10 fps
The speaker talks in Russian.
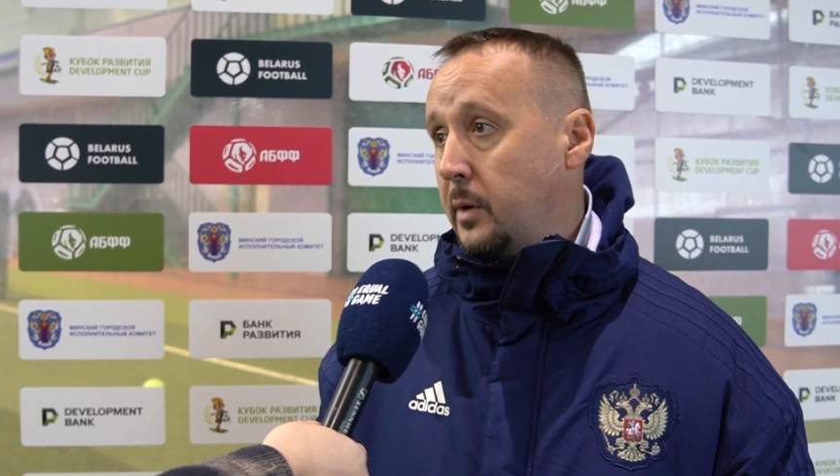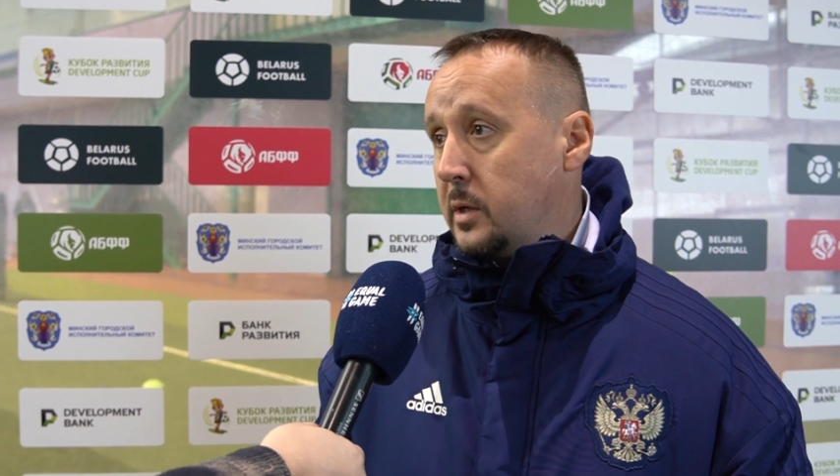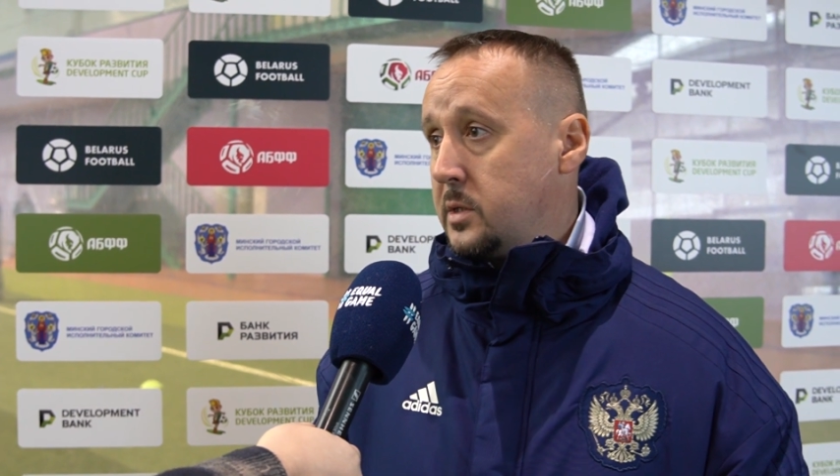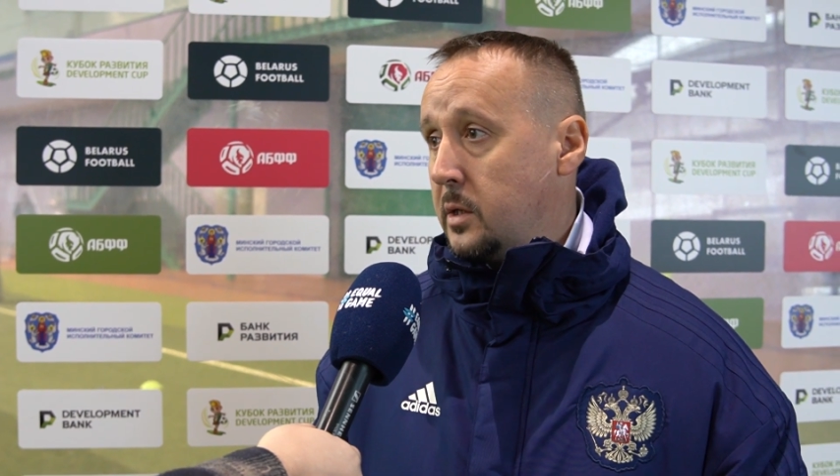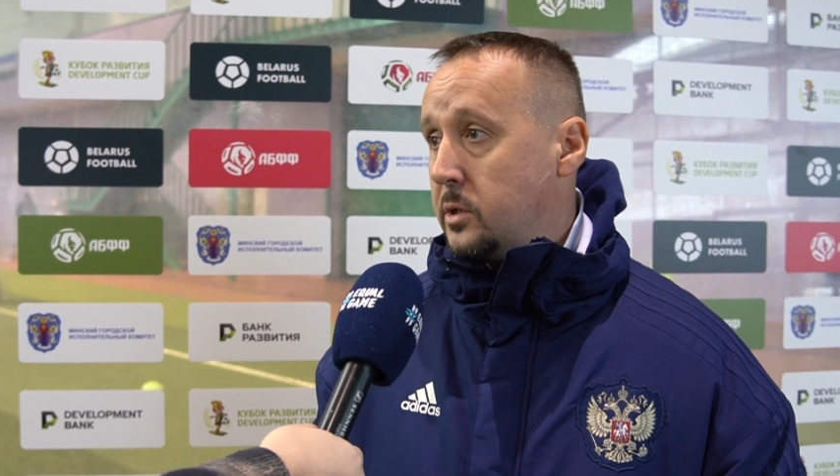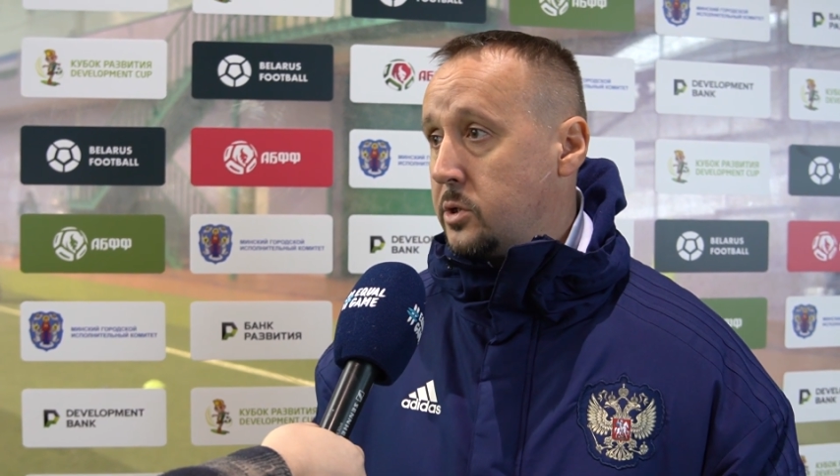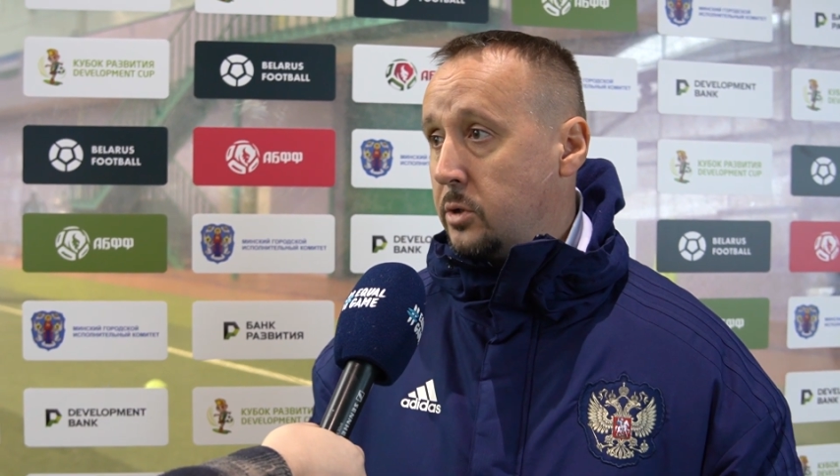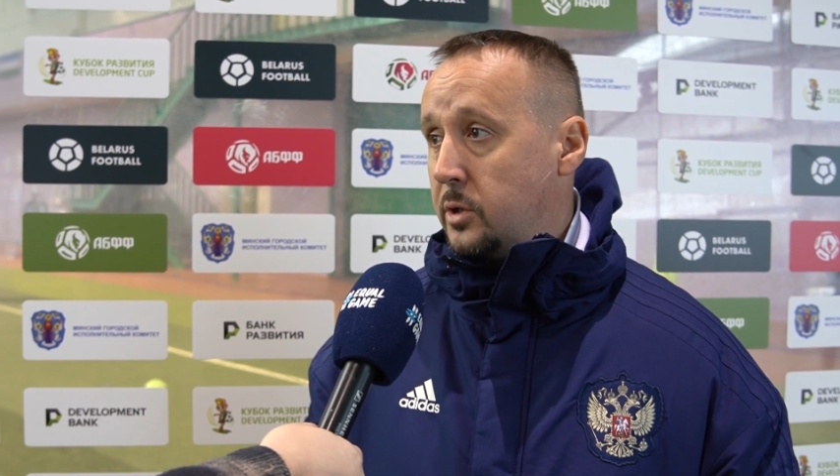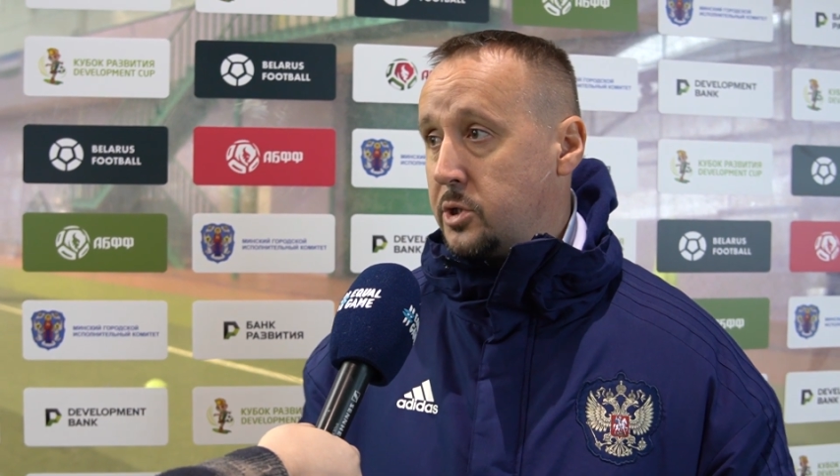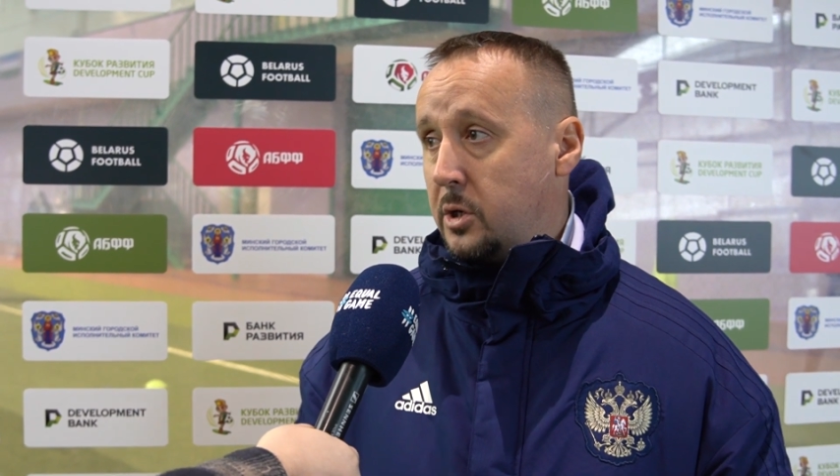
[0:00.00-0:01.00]
показала,
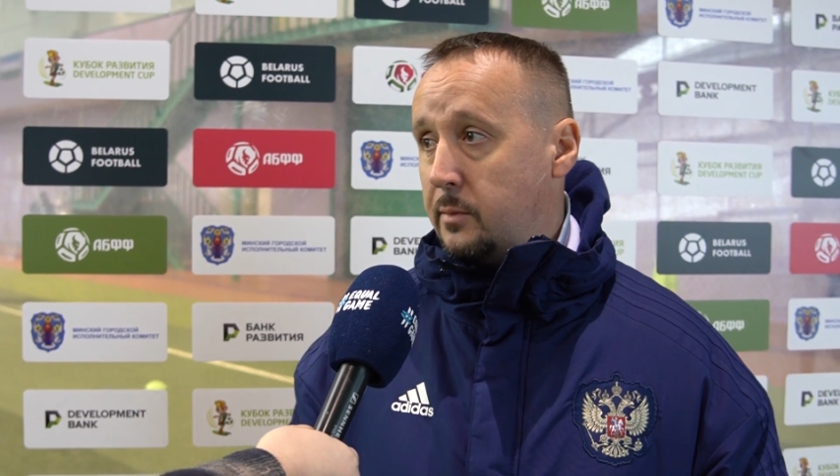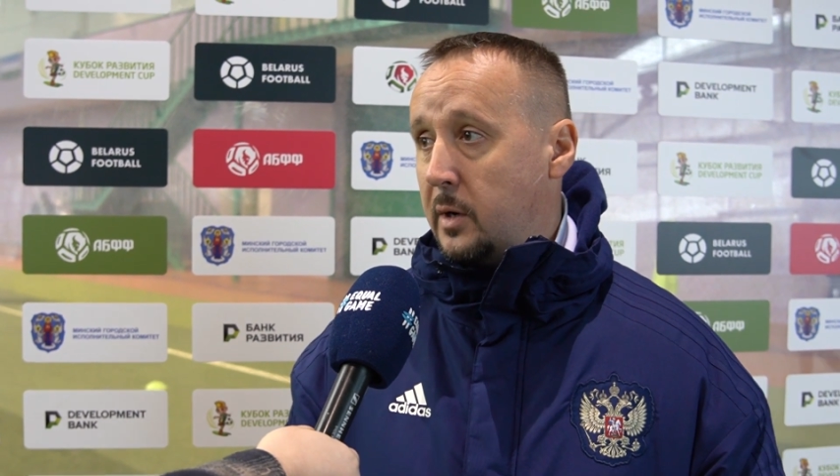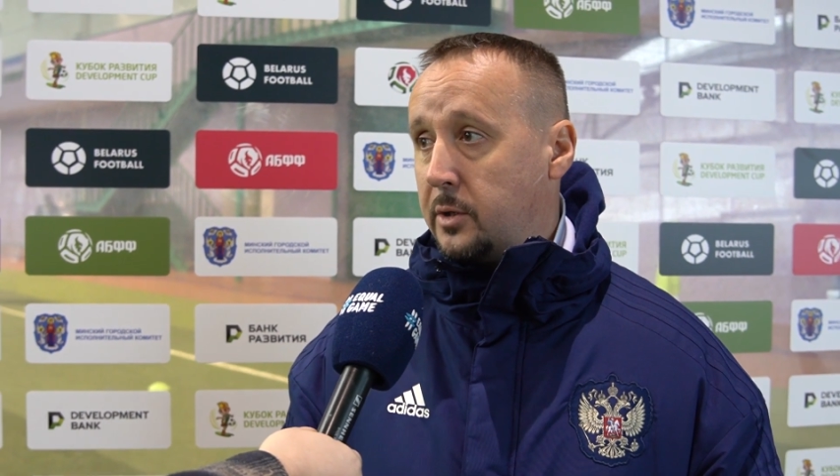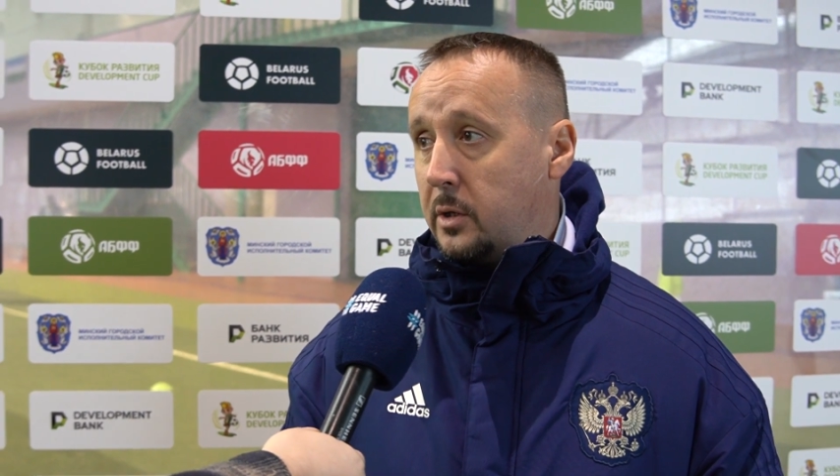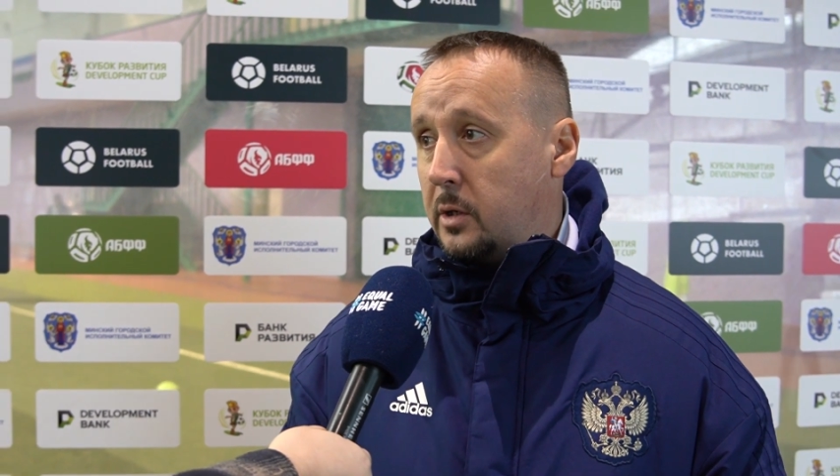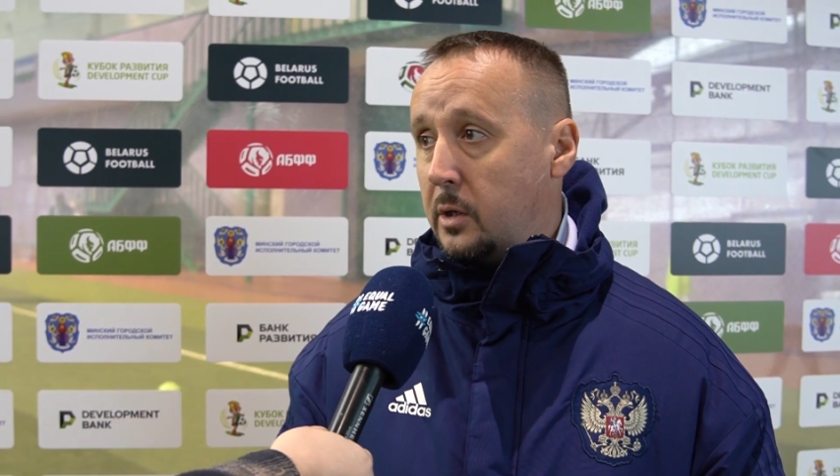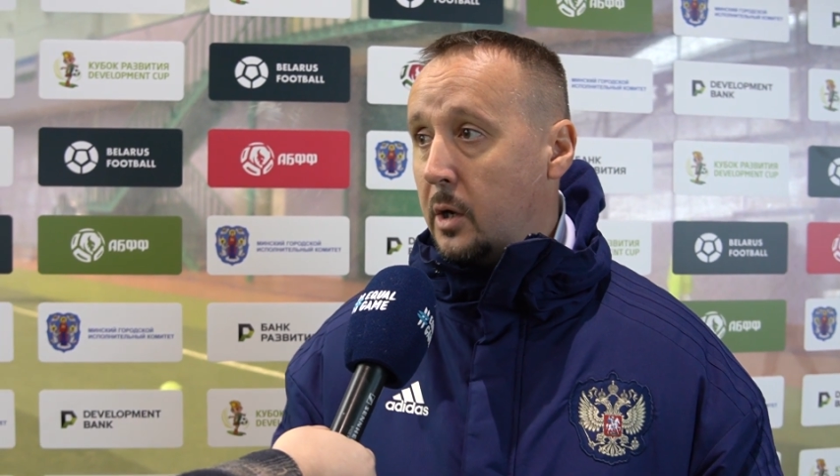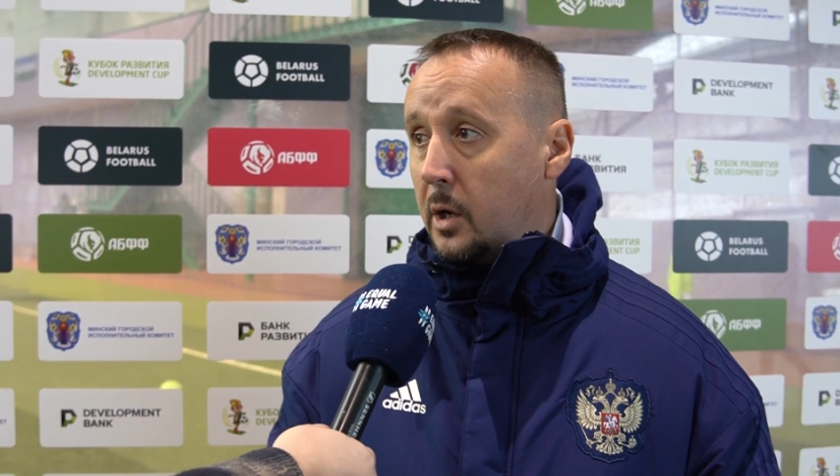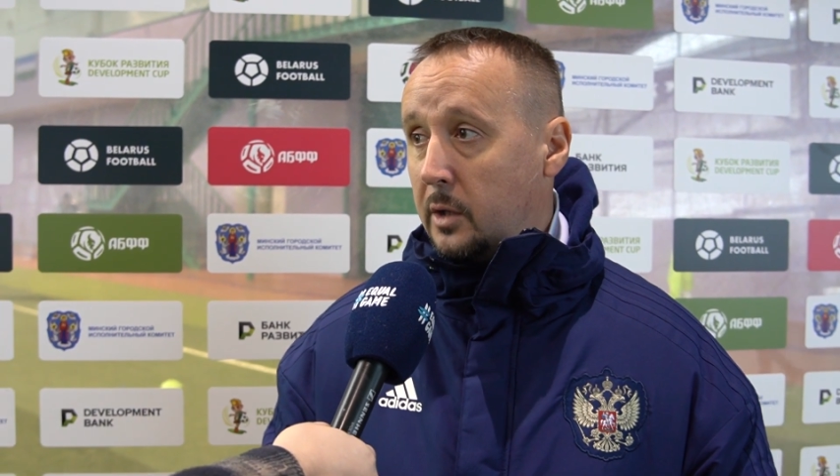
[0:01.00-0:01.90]
что наши ребята